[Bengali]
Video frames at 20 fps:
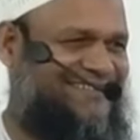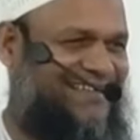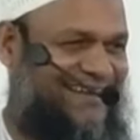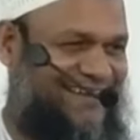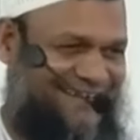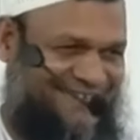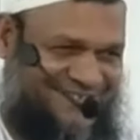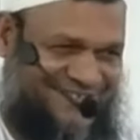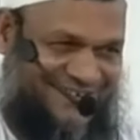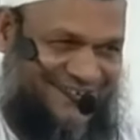
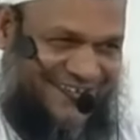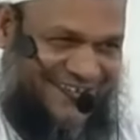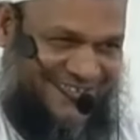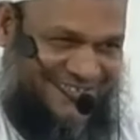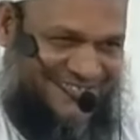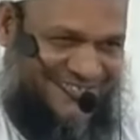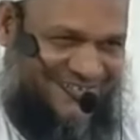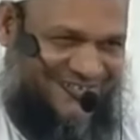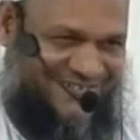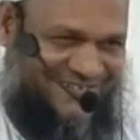আল্লাহ রসুল
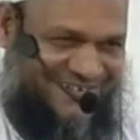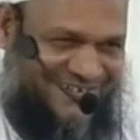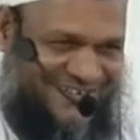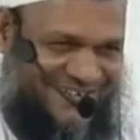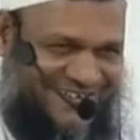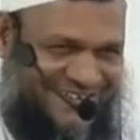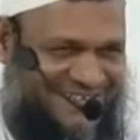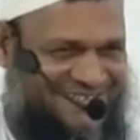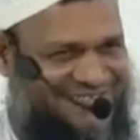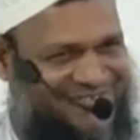হেসে
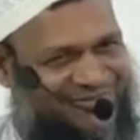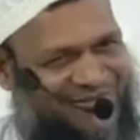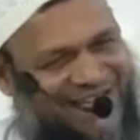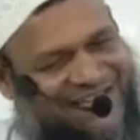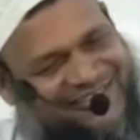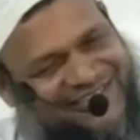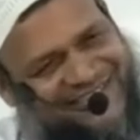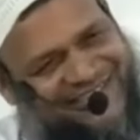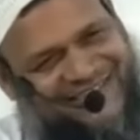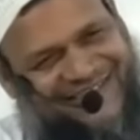উঠলেন হেসে
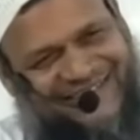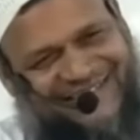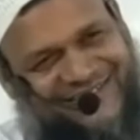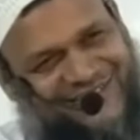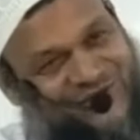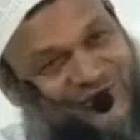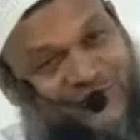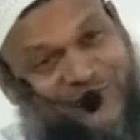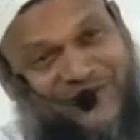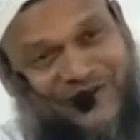আচ্ছা ঠিক
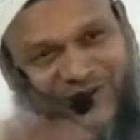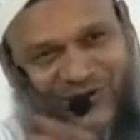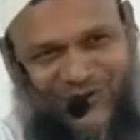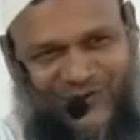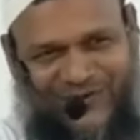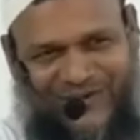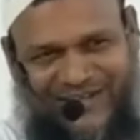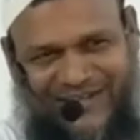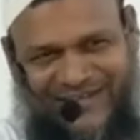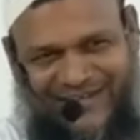আছে তুমি খাও